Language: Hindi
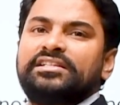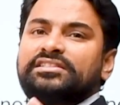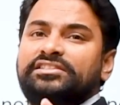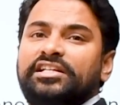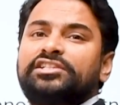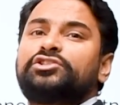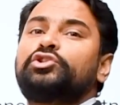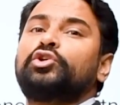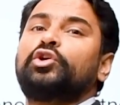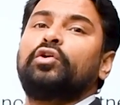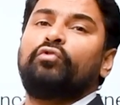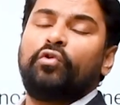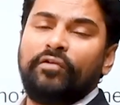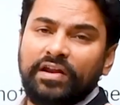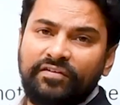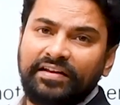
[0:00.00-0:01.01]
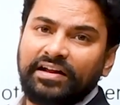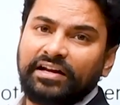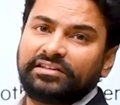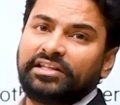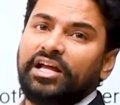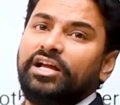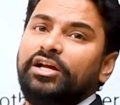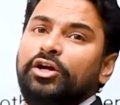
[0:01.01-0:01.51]
जीएसटी को वो वेरीफाई
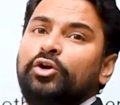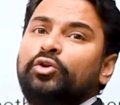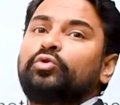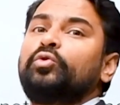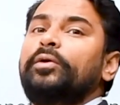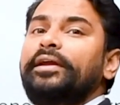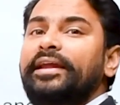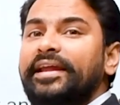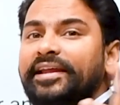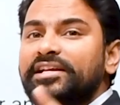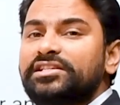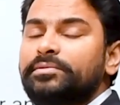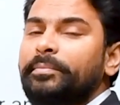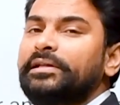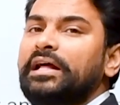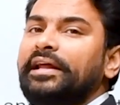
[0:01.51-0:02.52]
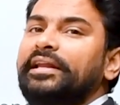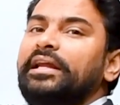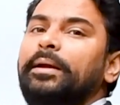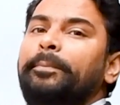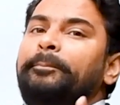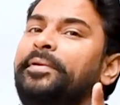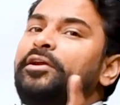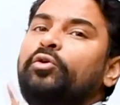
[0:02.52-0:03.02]
करता है तो ए की जिम्मेदारी है
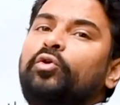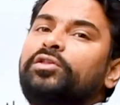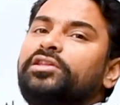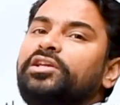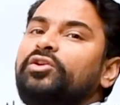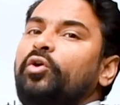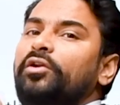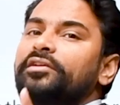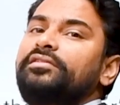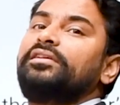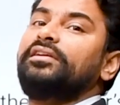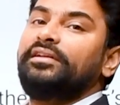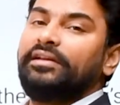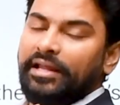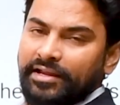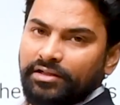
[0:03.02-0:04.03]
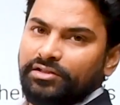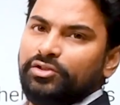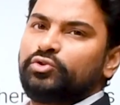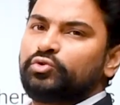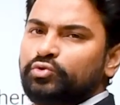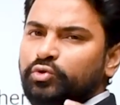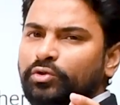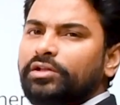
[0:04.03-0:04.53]
बी को उसकी नॉलेज नहीं थी
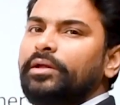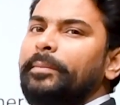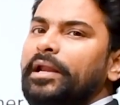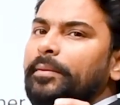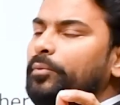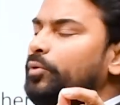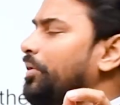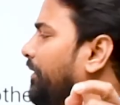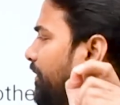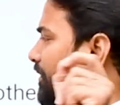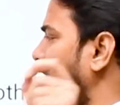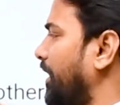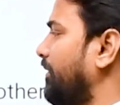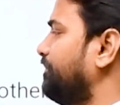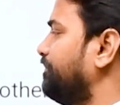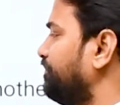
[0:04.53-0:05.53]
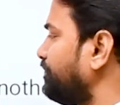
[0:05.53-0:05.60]
छोटा सा मैंने आपको हिंट दिया